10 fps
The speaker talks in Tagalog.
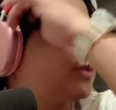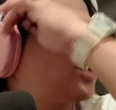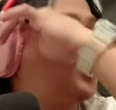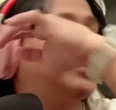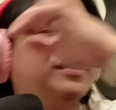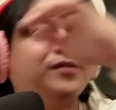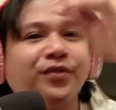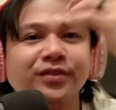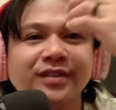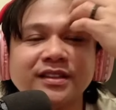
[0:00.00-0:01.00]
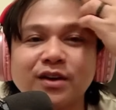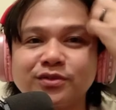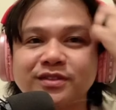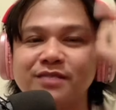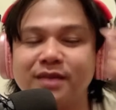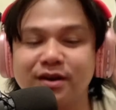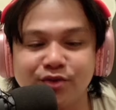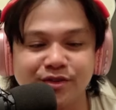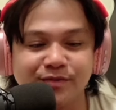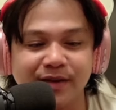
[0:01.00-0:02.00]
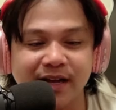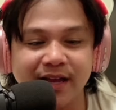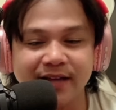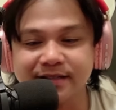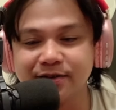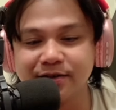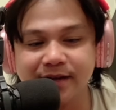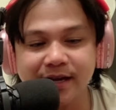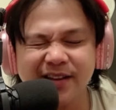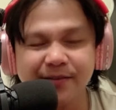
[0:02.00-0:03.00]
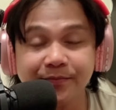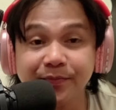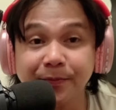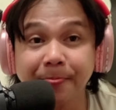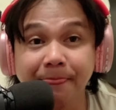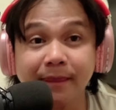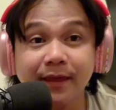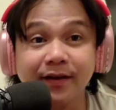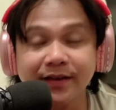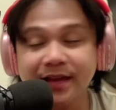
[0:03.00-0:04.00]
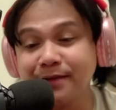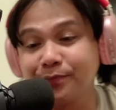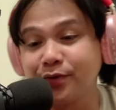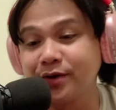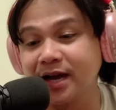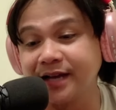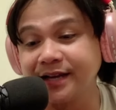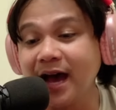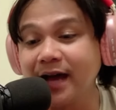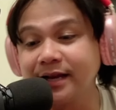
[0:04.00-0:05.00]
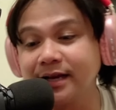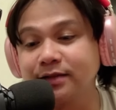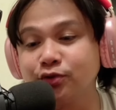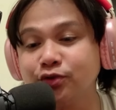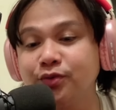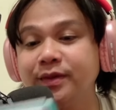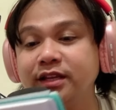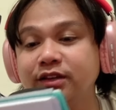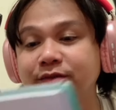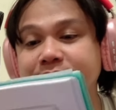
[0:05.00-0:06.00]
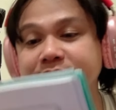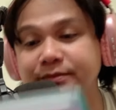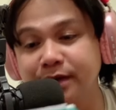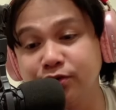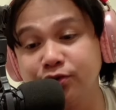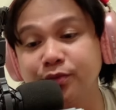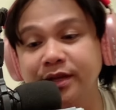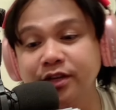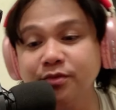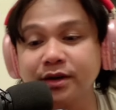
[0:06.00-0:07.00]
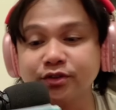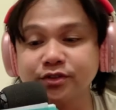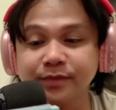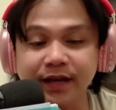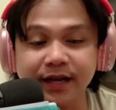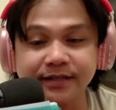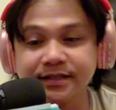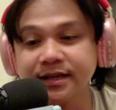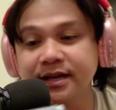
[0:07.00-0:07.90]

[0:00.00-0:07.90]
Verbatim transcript: 240,000 mga kois magayas. Okay? Yan po ang kagandahan ng Tondominium at Binondominium mga kois magayas.